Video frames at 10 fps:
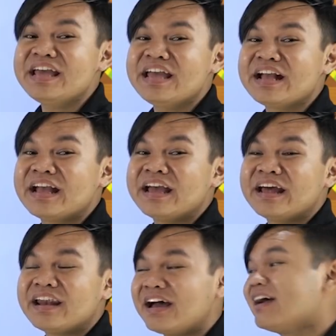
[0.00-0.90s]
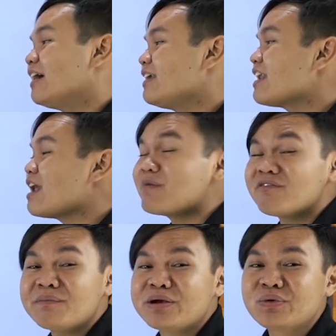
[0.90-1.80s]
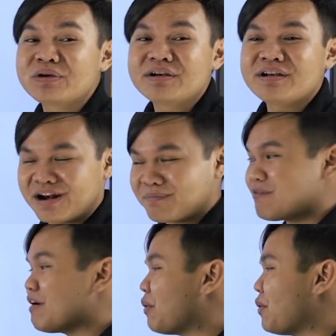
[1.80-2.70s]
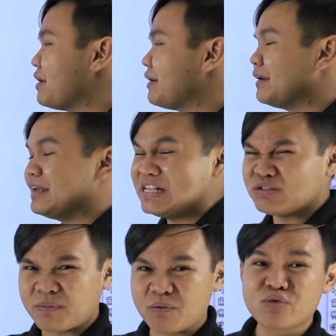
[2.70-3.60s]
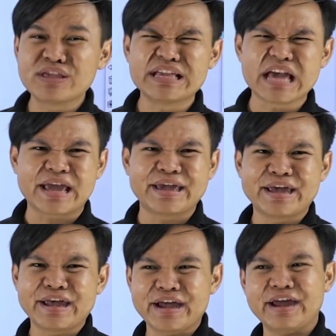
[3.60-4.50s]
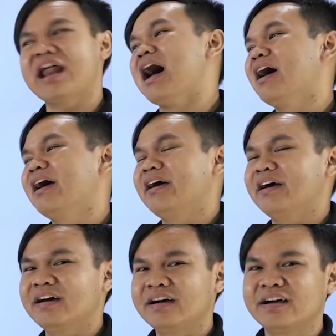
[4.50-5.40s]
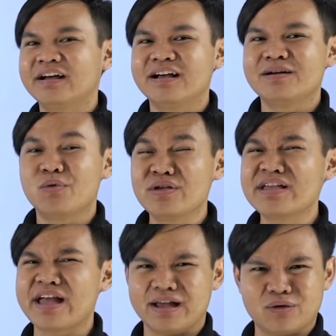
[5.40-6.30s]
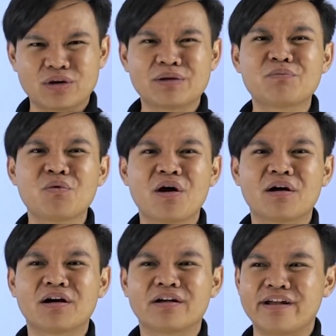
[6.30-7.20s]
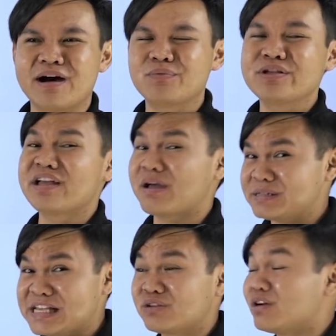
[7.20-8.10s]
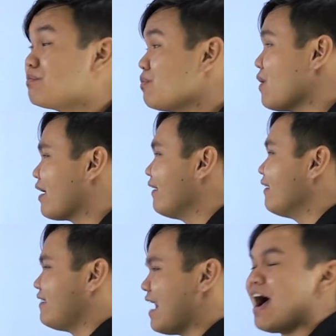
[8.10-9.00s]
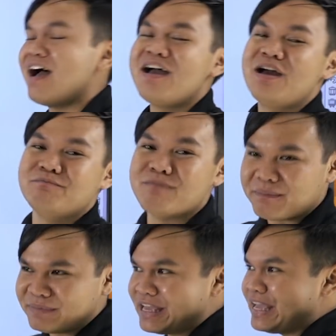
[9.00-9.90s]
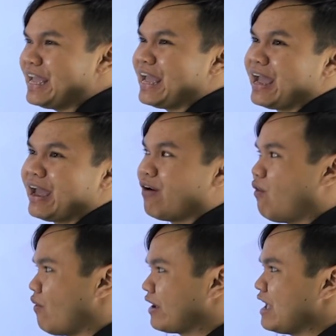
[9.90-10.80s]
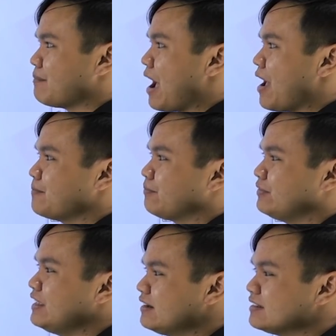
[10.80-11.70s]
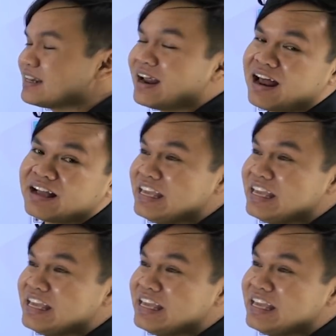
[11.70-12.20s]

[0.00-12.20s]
เองนะนระแปลว่ามนุษย์นระแปลว่าคนอีสวนแปลว่าผู้ยิ่งใหญ่นะผู้ยิ่งใหญ่แห่งคนทั้งปวงนะผู้ยิ่งใหญ่แห่งประชาชนทั้งปวงนะแบบนี้โอเคไหมนี่คือสระหลัง